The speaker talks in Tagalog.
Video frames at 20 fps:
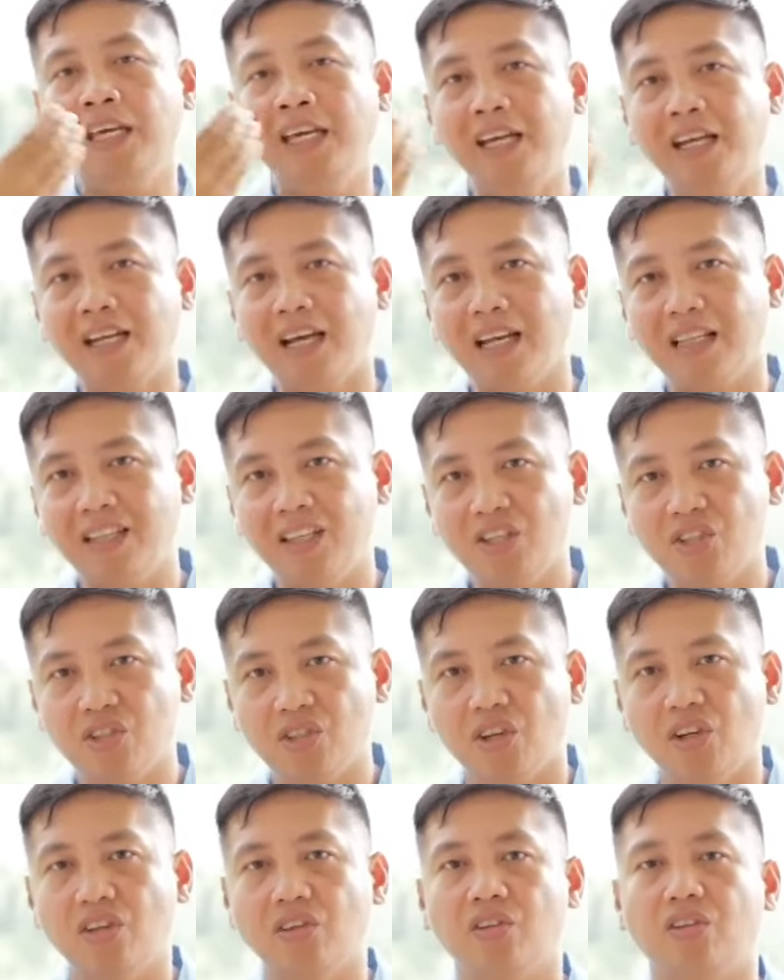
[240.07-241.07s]
in
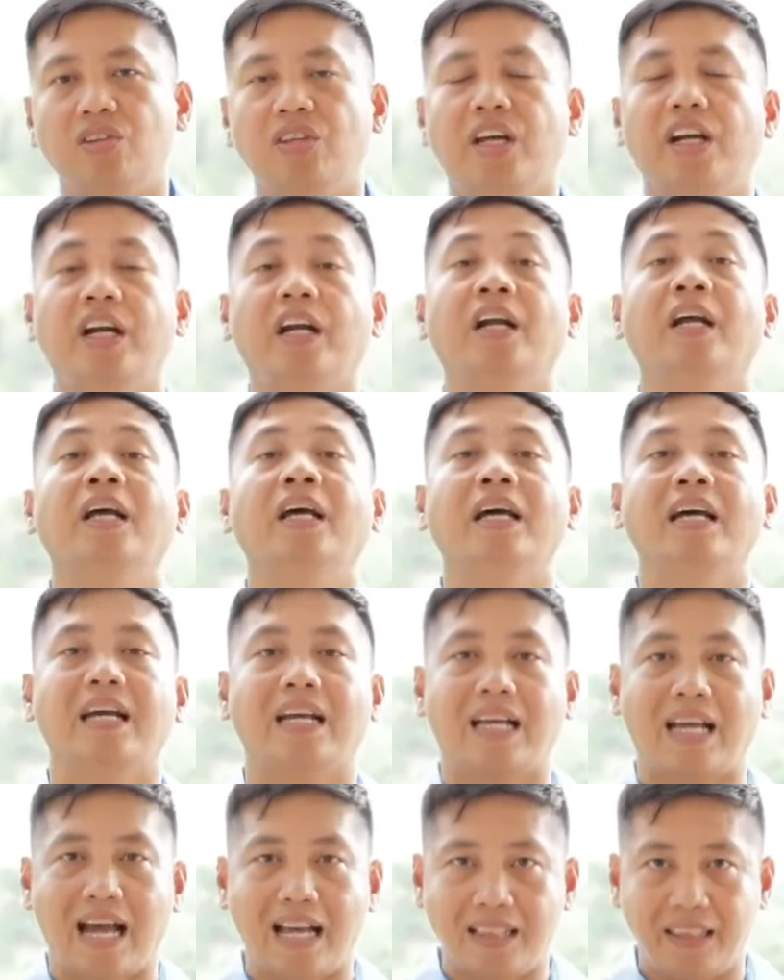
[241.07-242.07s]
addition to their
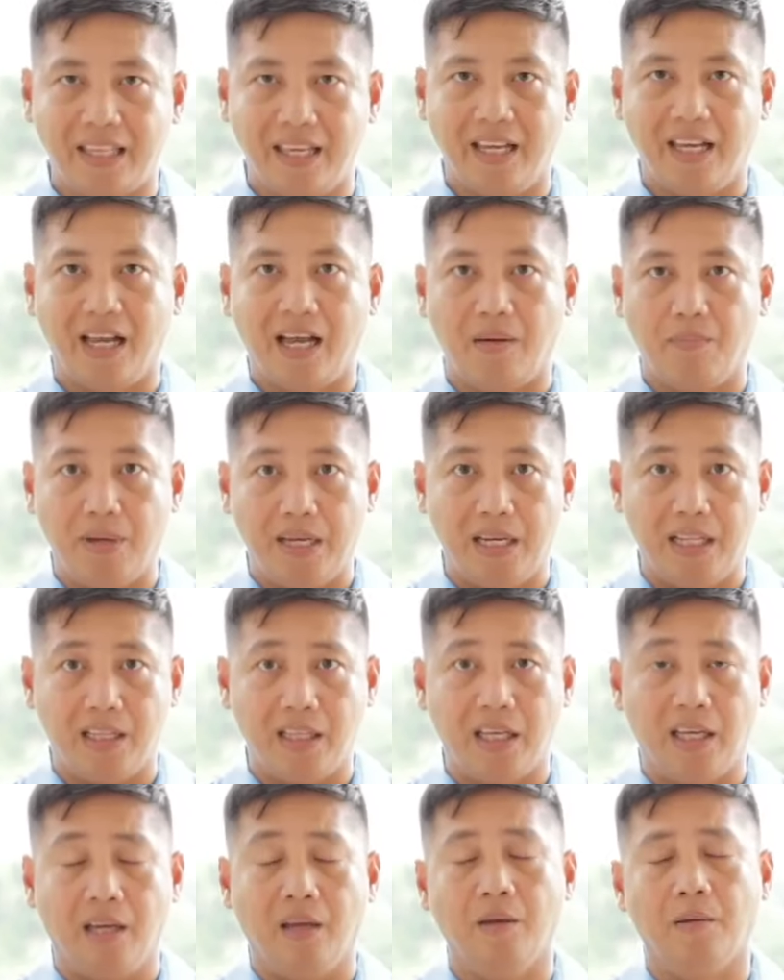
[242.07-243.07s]
cutting
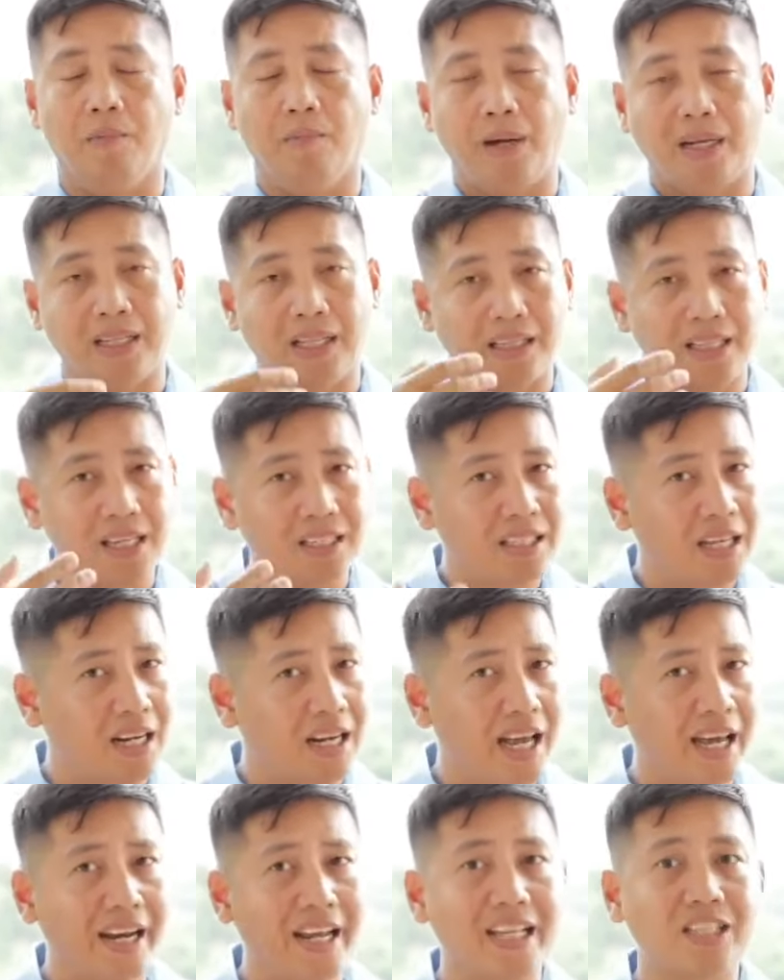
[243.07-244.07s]
ability. Pagdating
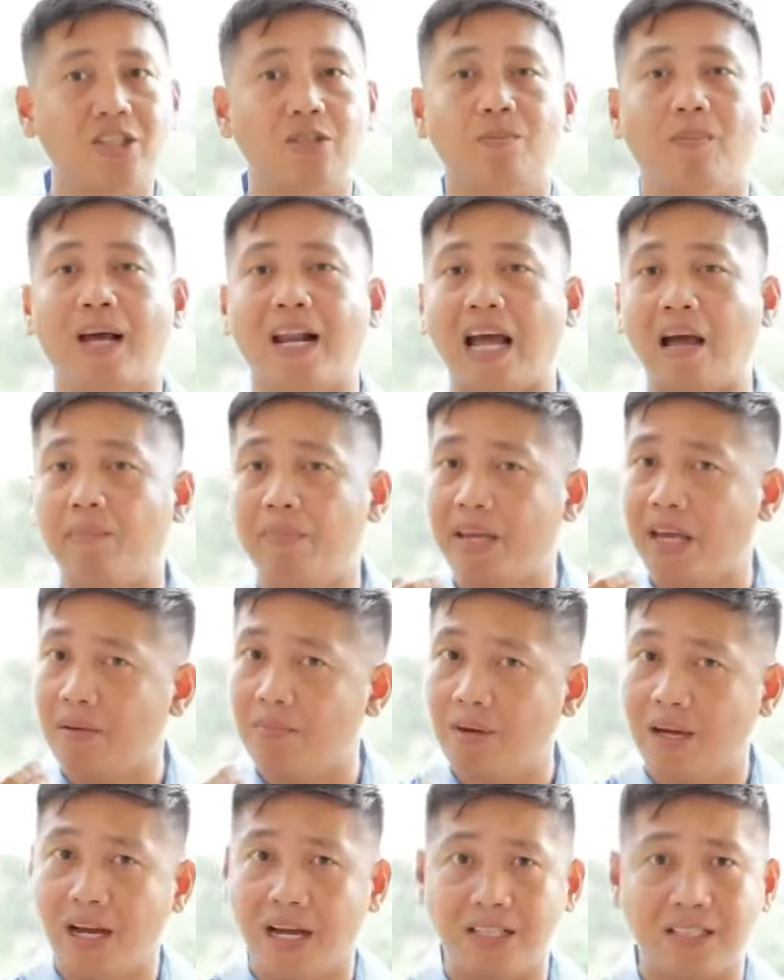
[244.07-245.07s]
sa clarets,
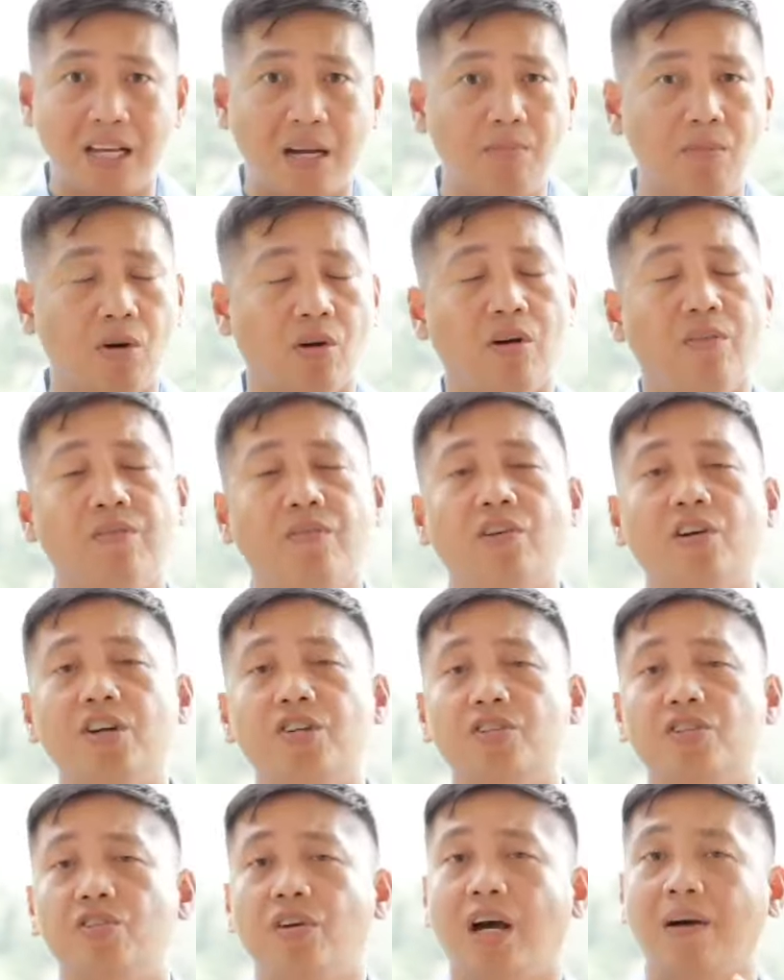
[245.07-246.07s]
marami yan mga kasabong. Of
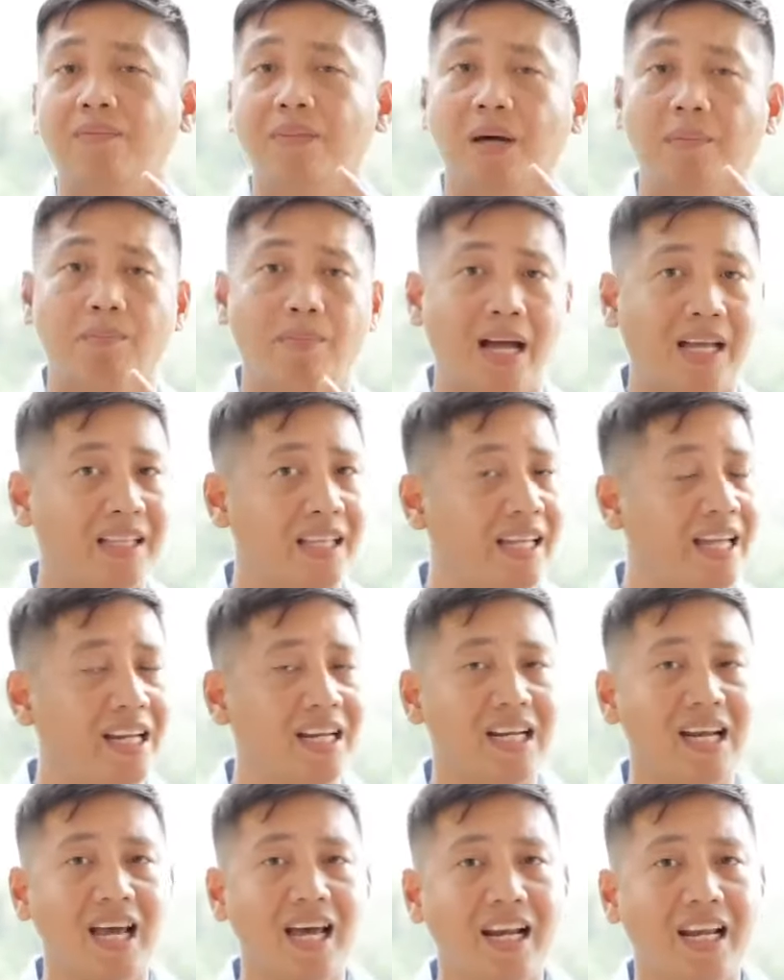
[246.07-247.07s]
course, you have the
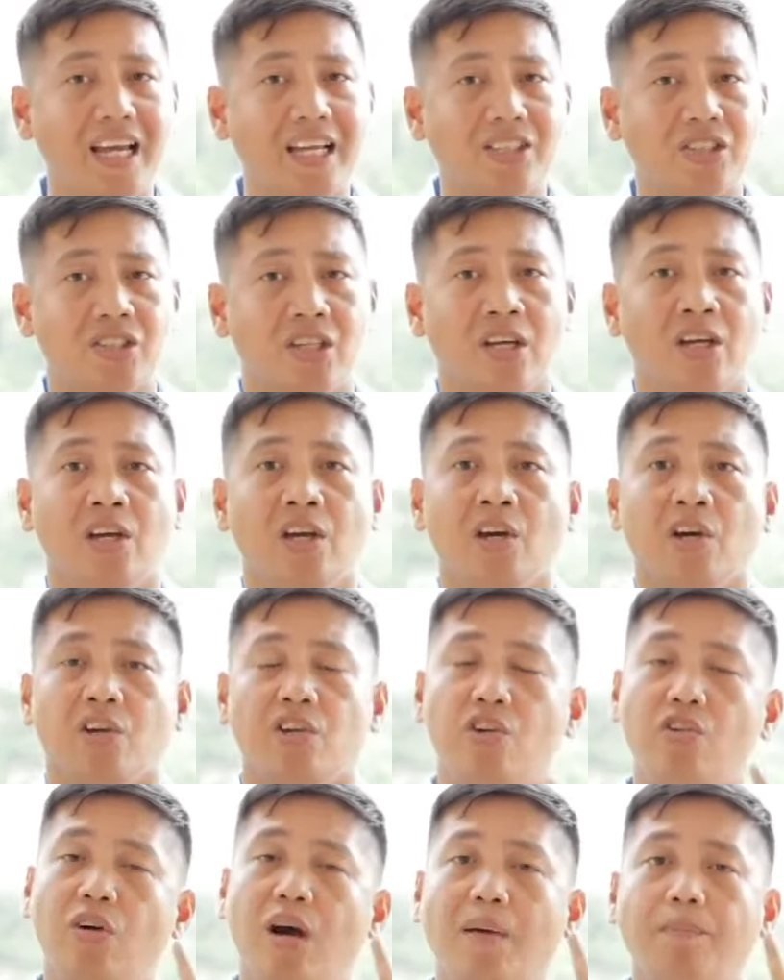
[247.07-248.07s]
Madigan clarets,
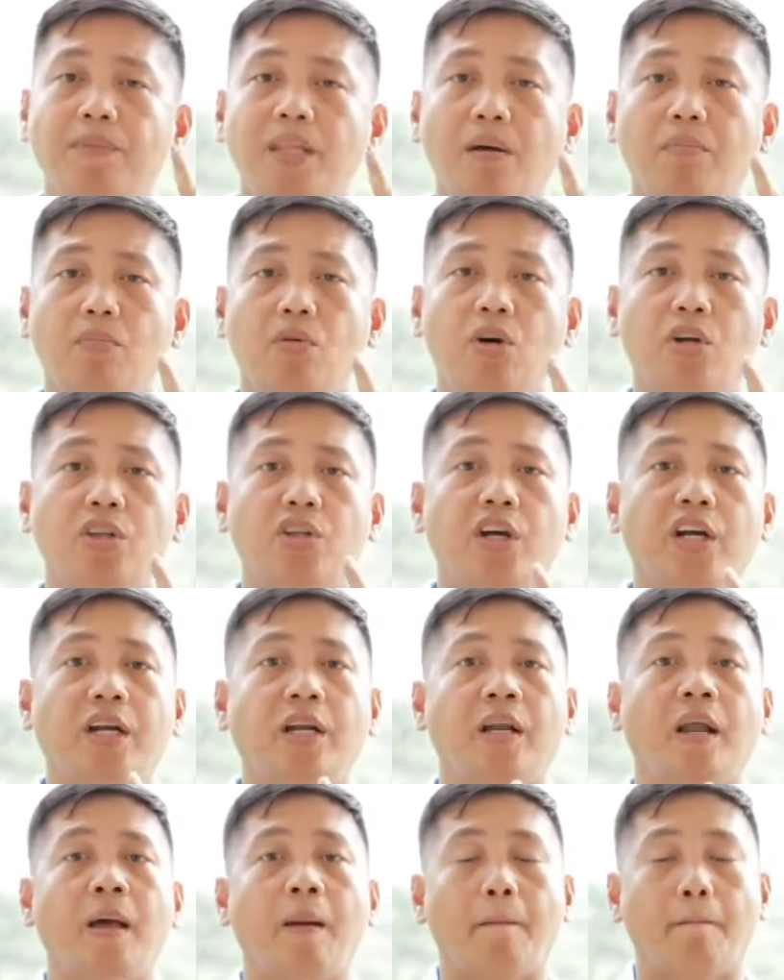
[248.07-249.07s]
you have the
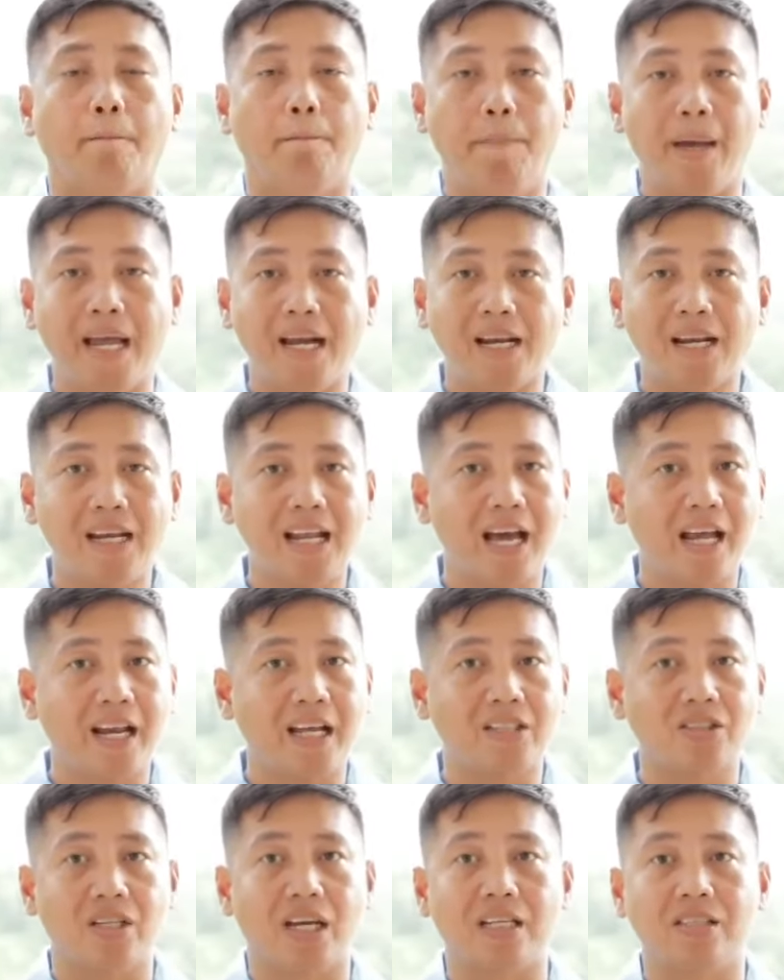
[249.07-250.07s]
modern Bell
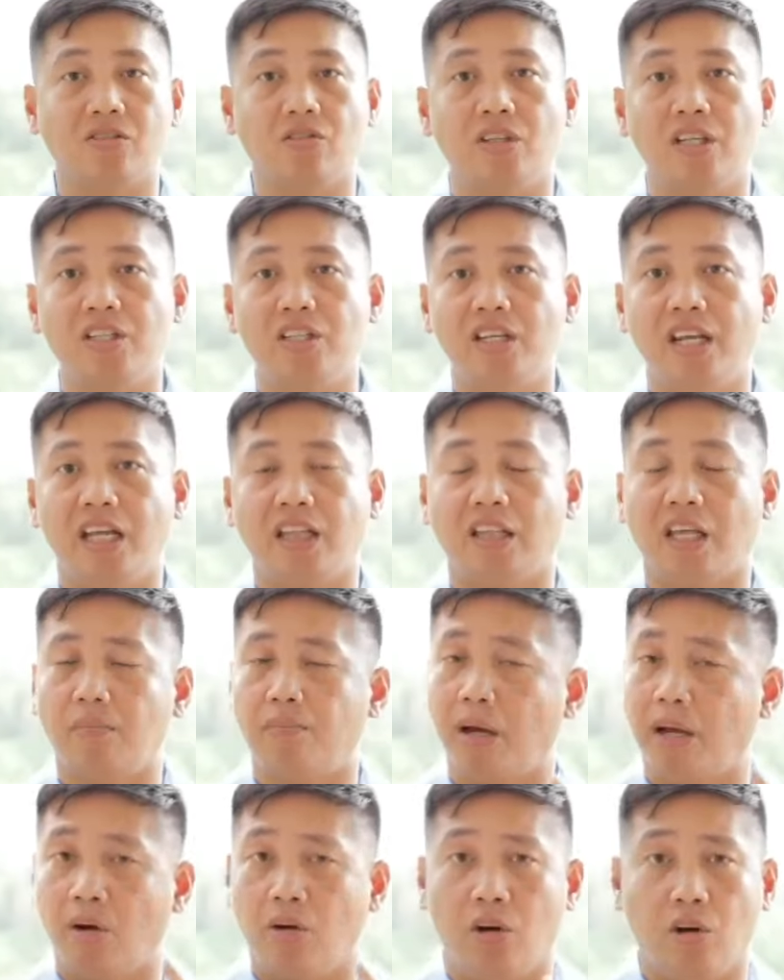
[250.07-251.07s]
Clarets as
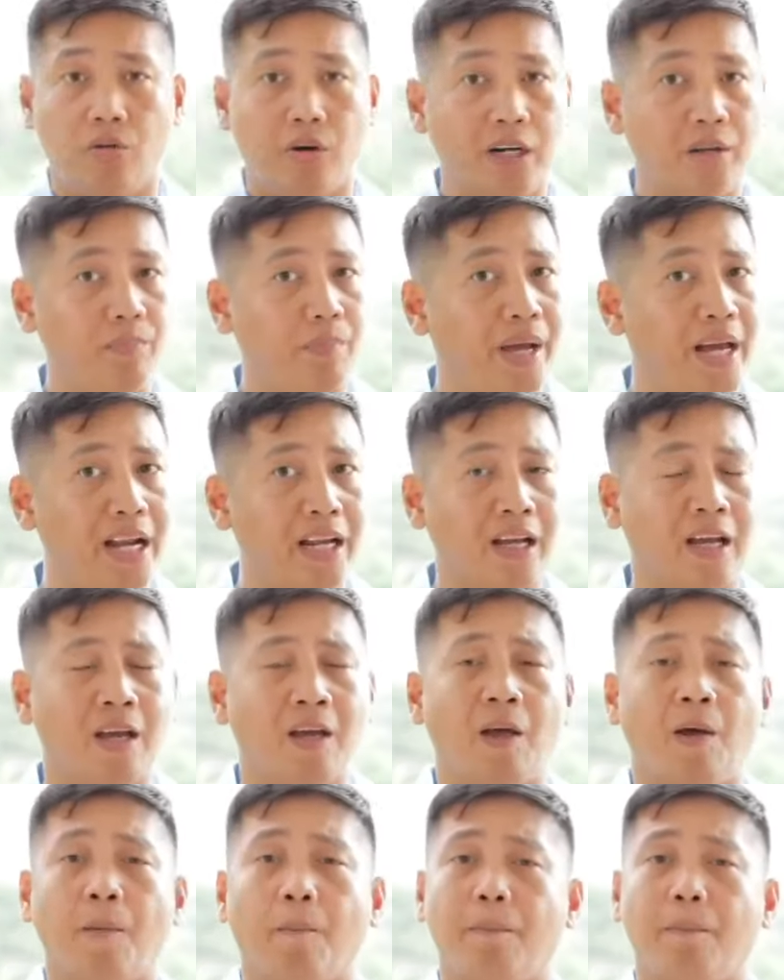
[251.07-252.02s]
originated by Howard Belk.